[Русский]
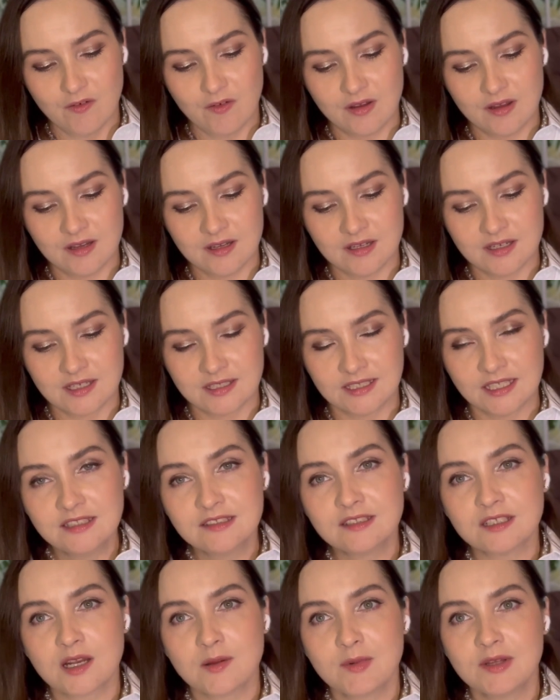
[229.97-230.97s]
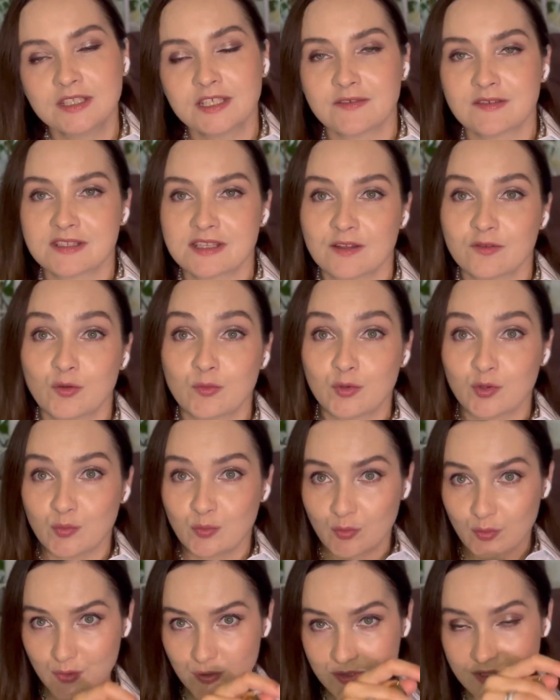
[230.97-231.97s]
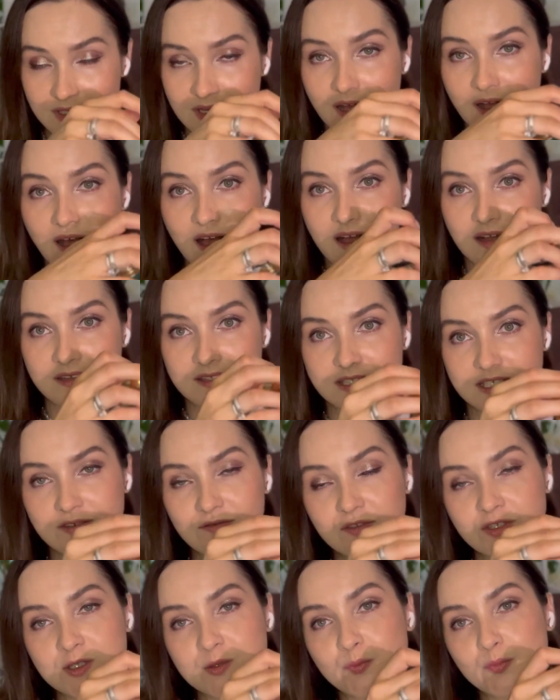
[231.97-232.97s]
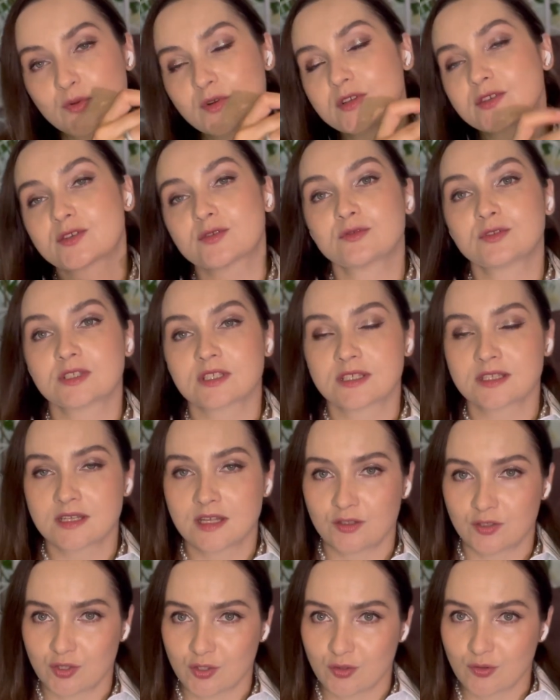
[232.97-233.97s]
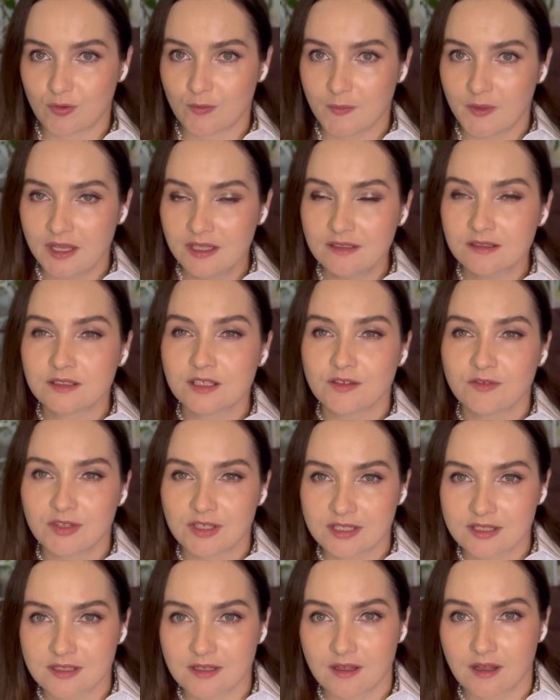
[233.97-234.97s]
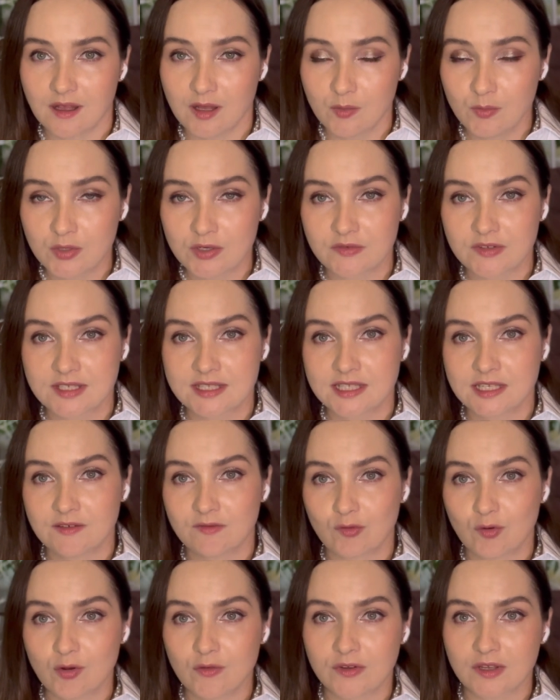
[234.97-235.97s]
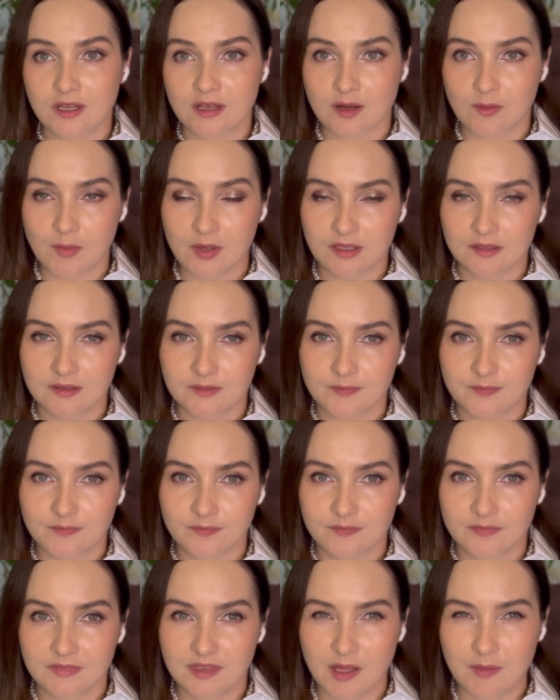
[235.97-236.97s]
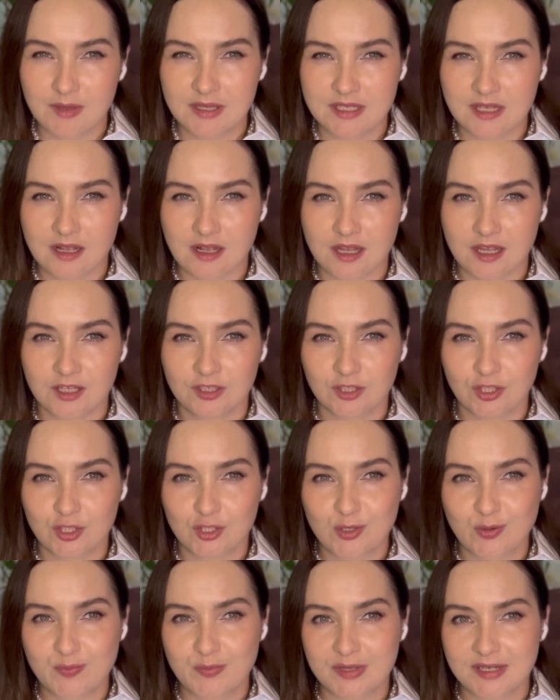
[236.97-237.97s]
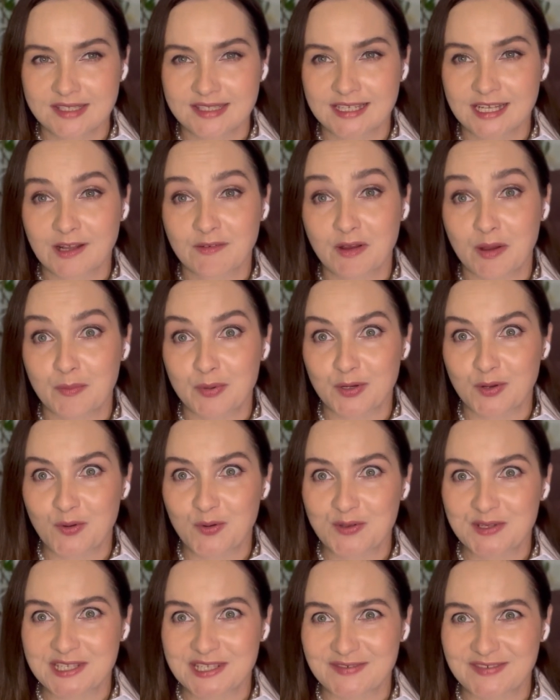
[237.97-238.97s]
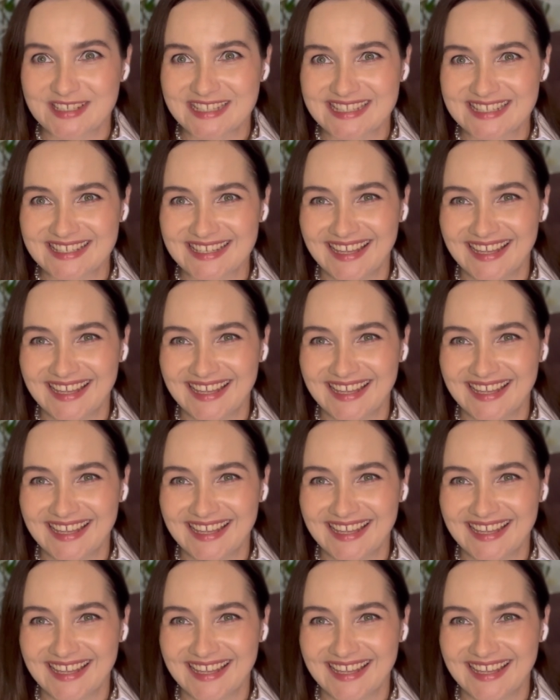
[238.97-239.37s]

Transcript: А, на этот аромат я в основном любуюсь, а активно использую тридцаточку. Это древесно-амбровый сливовый аромат. Там есть какая-то еще персиково-абрикосовость